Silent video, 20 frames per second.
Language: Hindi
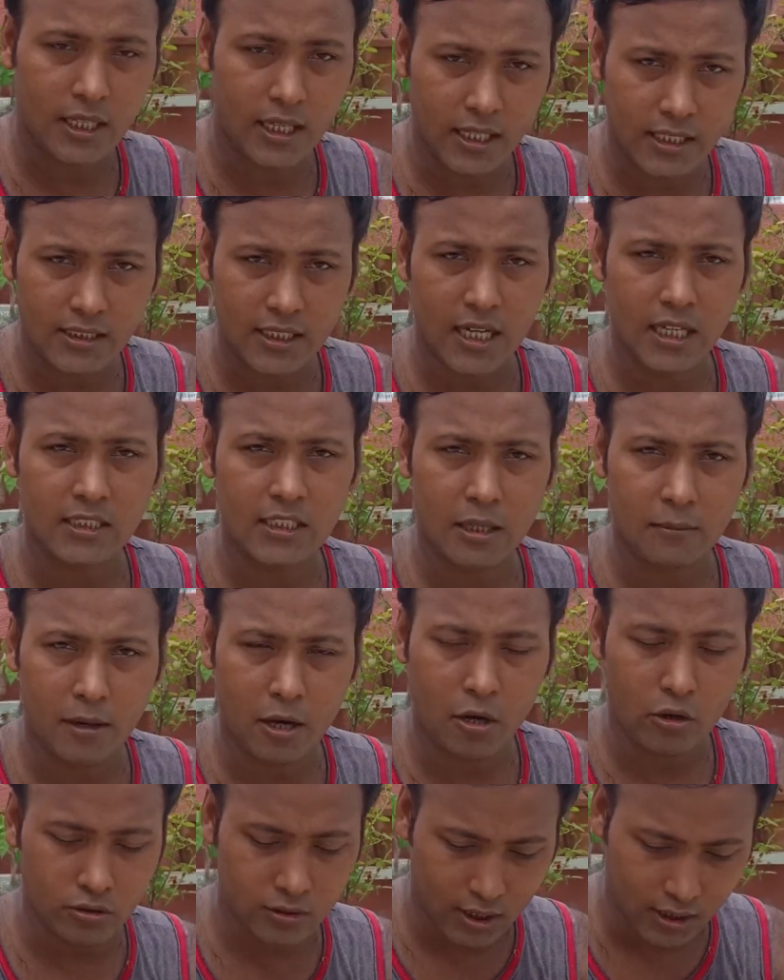एक जगह जमा
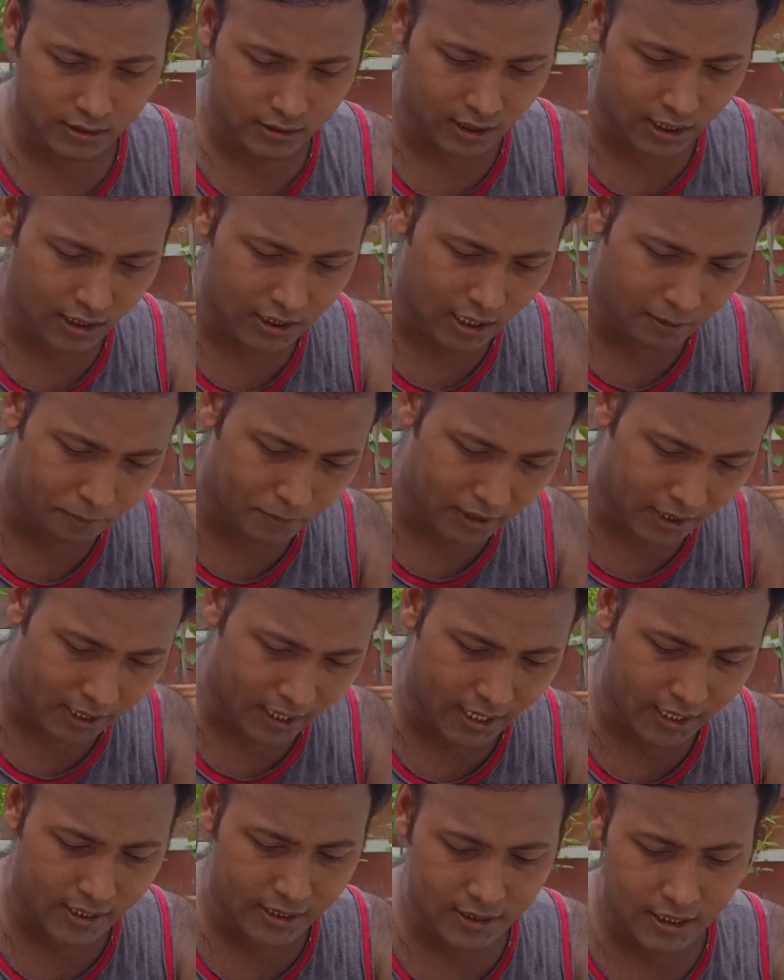हो सकता है या
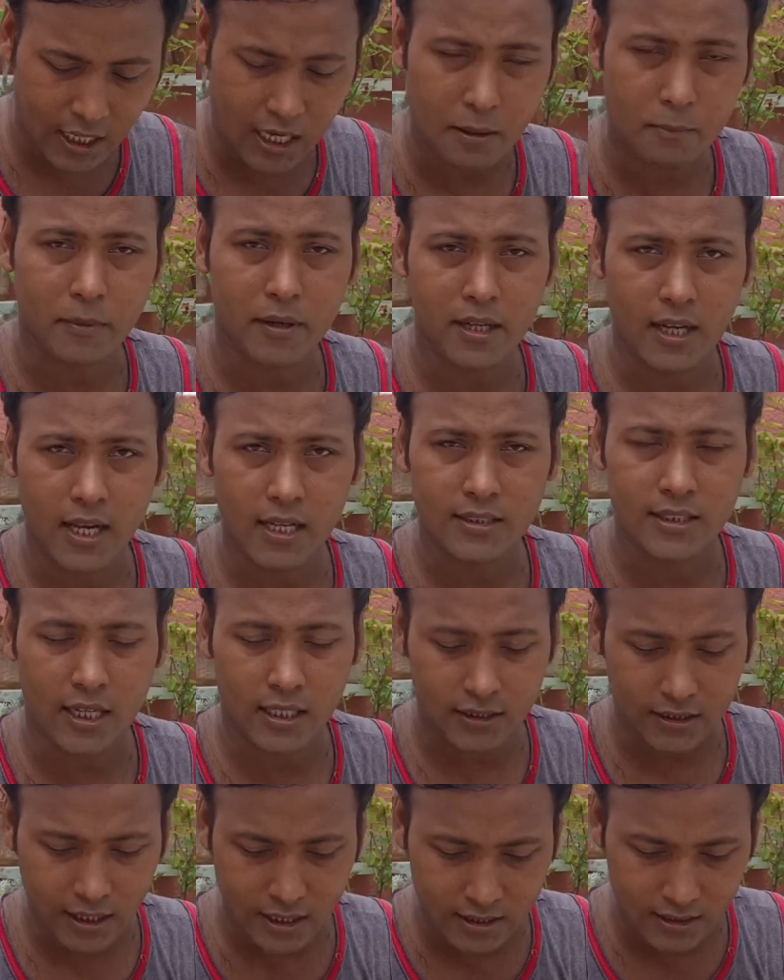फिर एक ही जगह पर रह
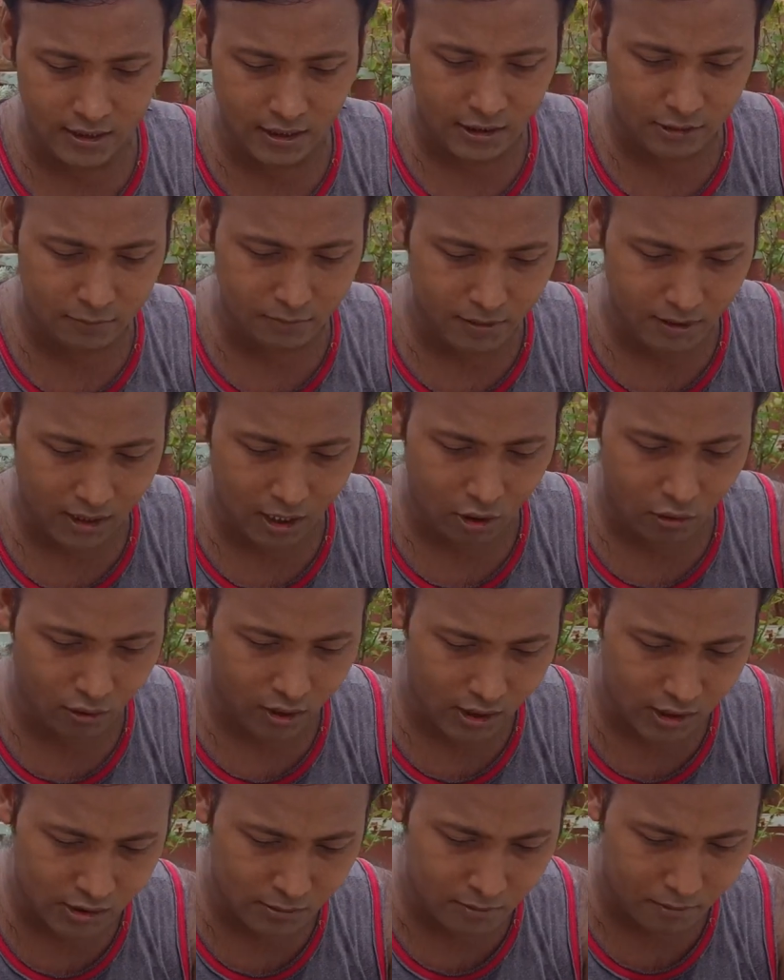सकता है जिसमें क्या
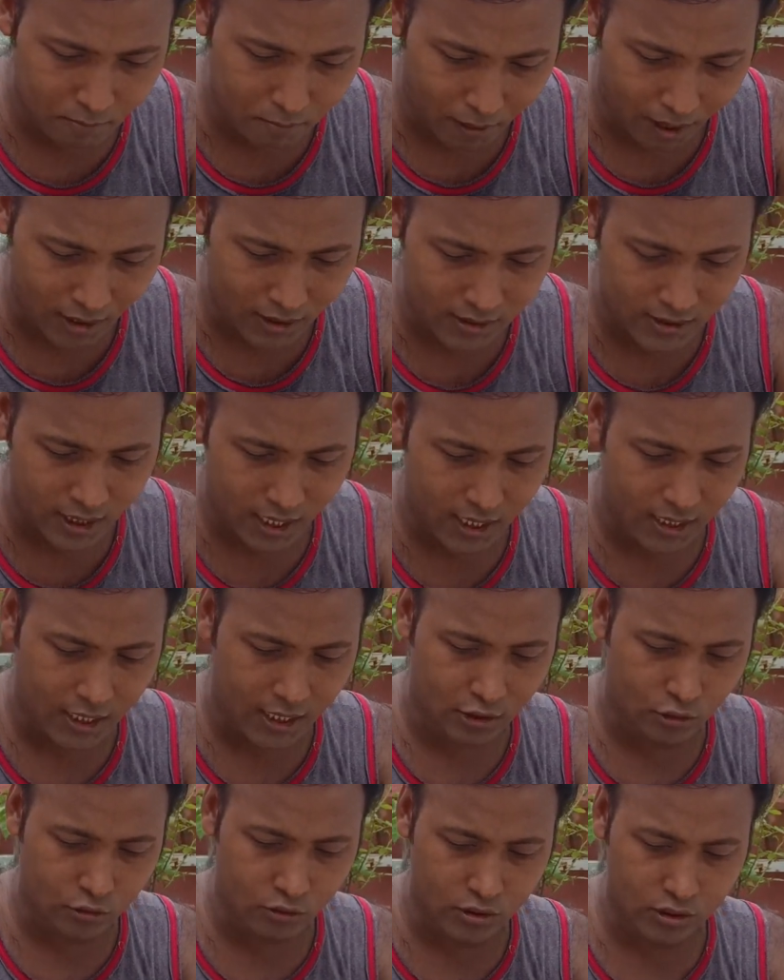होगा इसमें पानी
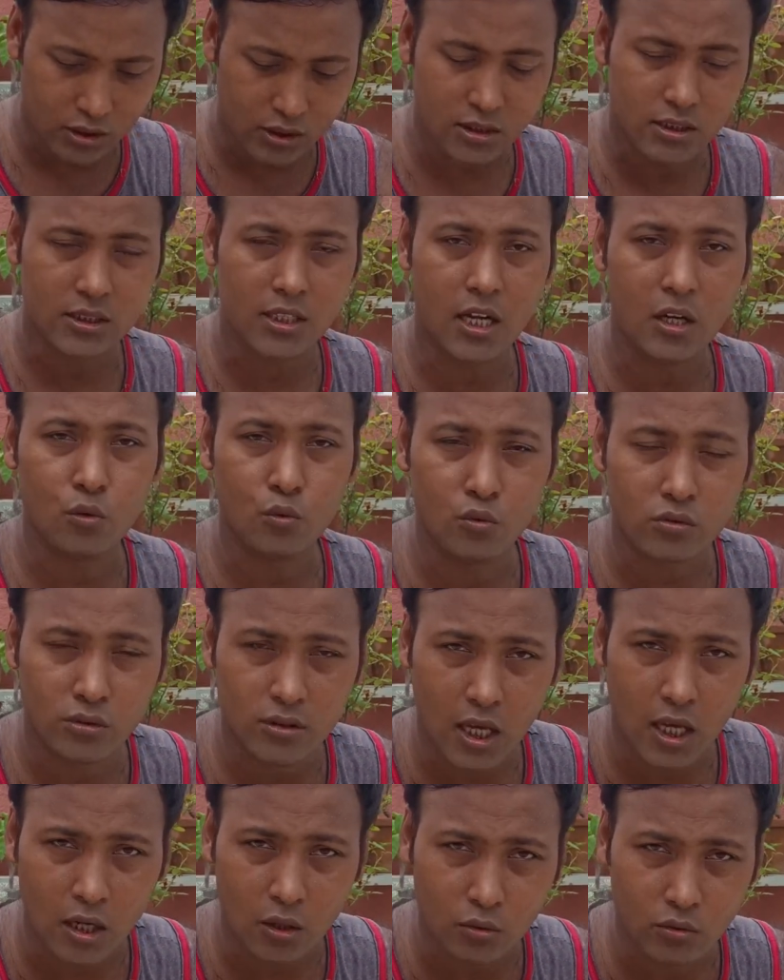जाएगा तो इसका
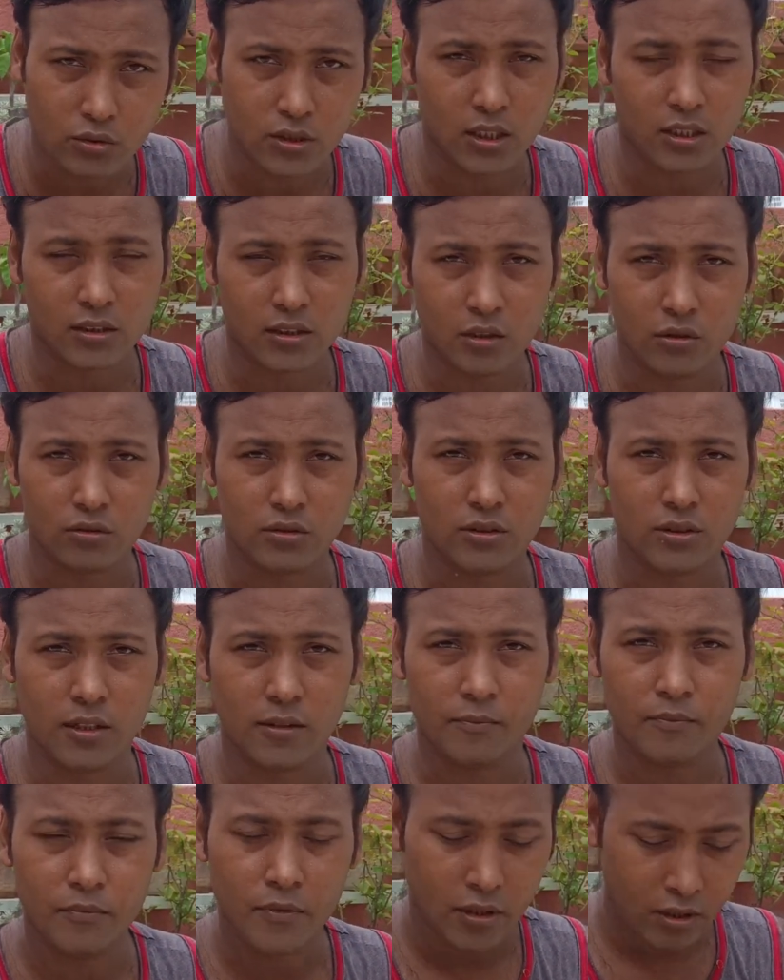नुकसान हो सकता है
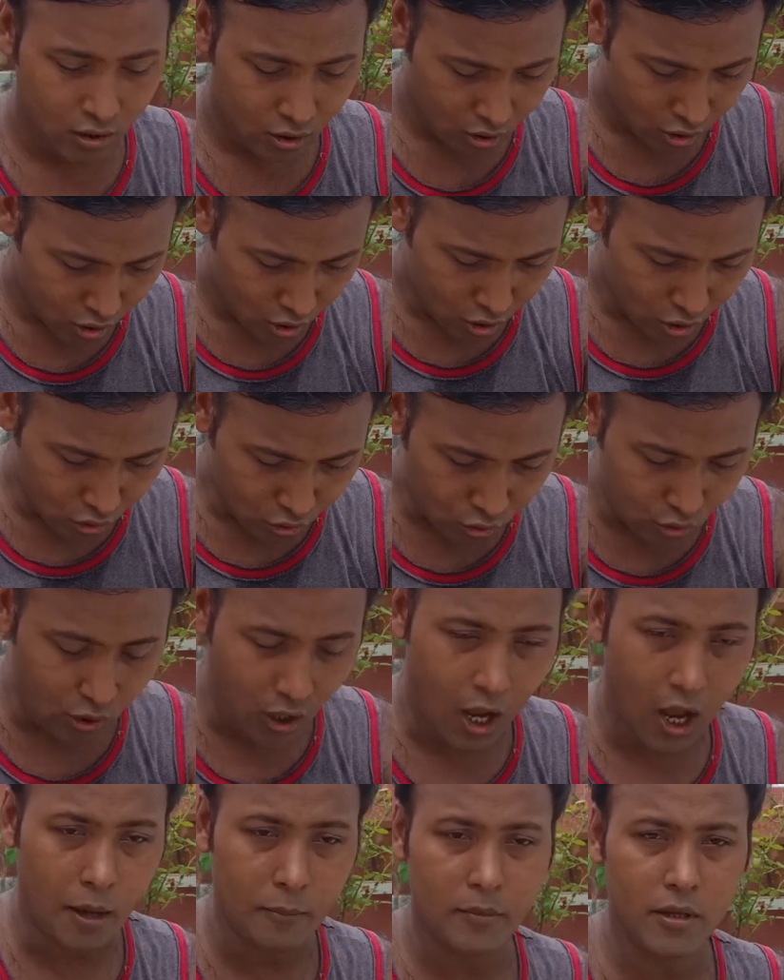उससे तो
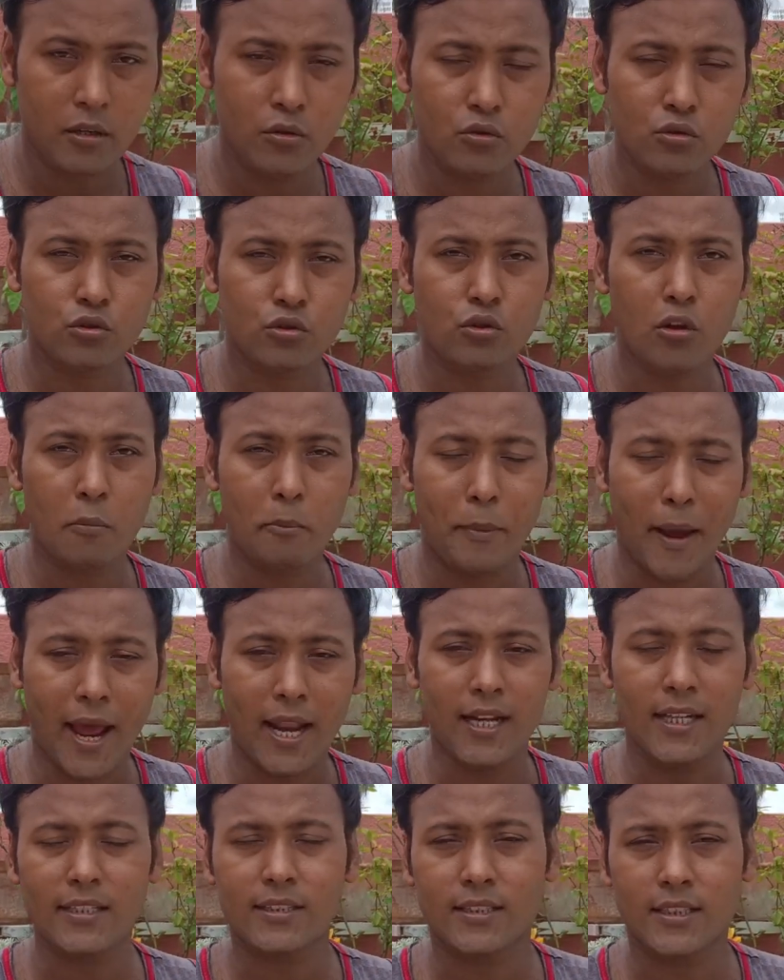हमें उसको
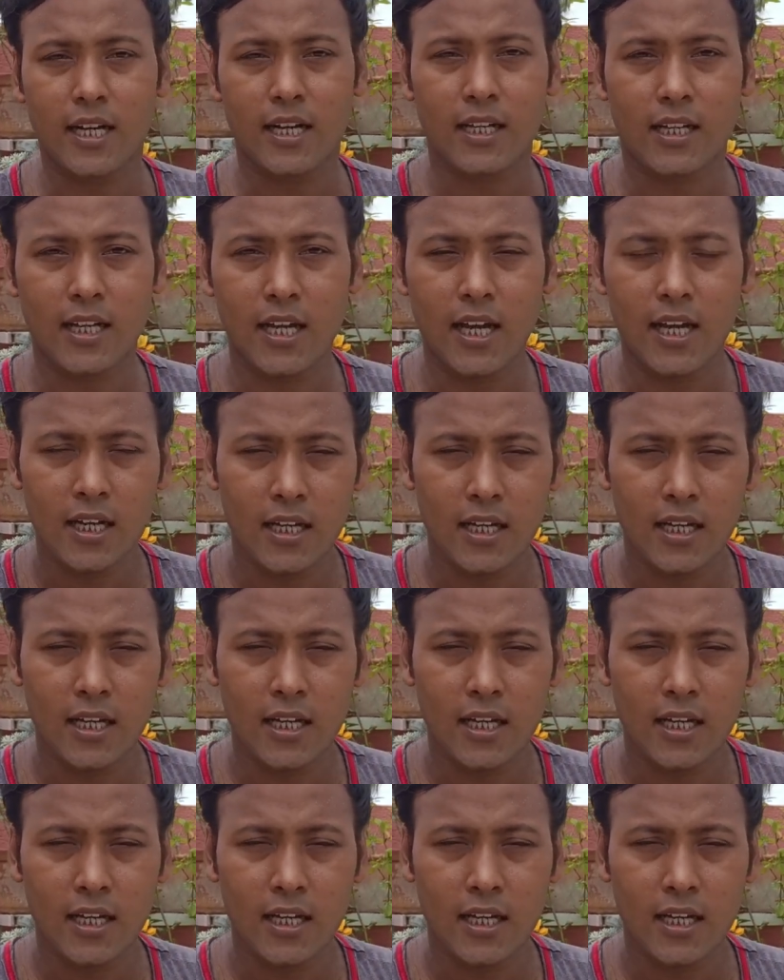बैलेंस करके